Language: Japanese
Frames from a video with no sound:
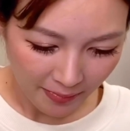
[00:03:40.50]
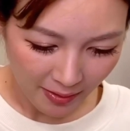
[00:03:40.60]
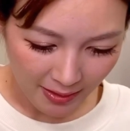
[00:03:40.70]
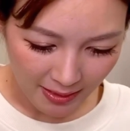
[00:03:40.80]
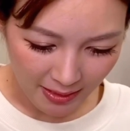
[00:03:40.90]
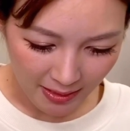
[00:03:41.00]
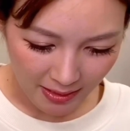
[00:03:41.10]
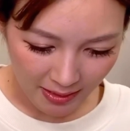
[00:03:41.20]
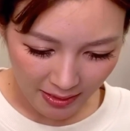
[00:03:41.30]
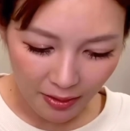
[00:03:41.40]

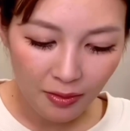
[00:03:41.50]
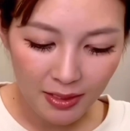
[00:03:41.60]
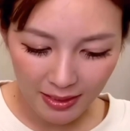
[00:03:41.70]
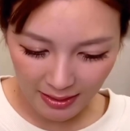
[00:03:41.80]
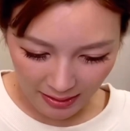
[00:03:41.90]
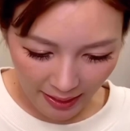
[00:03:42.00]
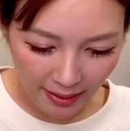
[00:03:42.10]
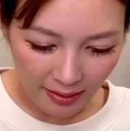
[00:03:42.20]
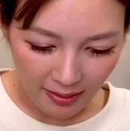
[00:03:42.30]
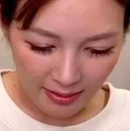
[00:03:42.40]
始業式で
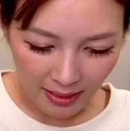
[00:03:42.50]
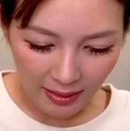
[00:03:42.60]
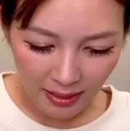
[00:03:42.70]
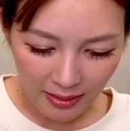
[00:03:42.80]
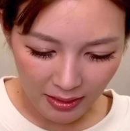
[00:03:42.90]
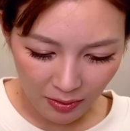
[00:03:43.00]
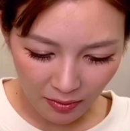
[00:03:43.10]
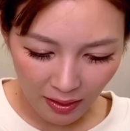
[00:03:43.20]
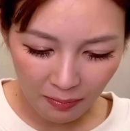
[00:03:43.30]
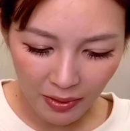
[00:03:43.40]
さんがっきの
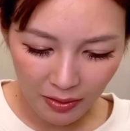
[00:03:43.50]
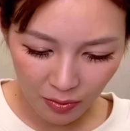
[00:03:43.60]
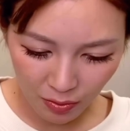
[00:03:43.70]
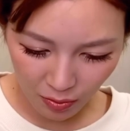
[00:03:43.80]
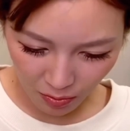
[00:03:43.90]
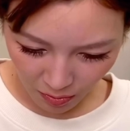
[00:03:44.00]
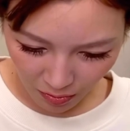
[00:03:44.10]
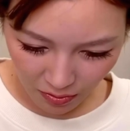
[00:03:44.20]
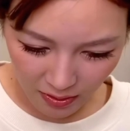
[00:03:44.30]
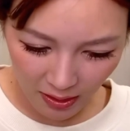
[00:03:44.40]
頑張ることを
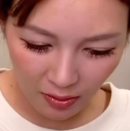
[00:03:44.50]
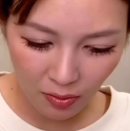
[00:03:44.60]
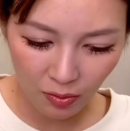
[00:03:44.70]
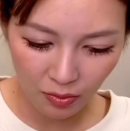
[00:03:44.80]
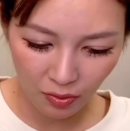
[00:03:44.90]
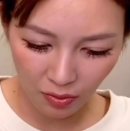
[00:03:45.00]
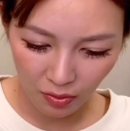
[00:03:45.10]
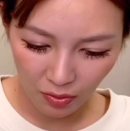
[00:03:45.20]
全校の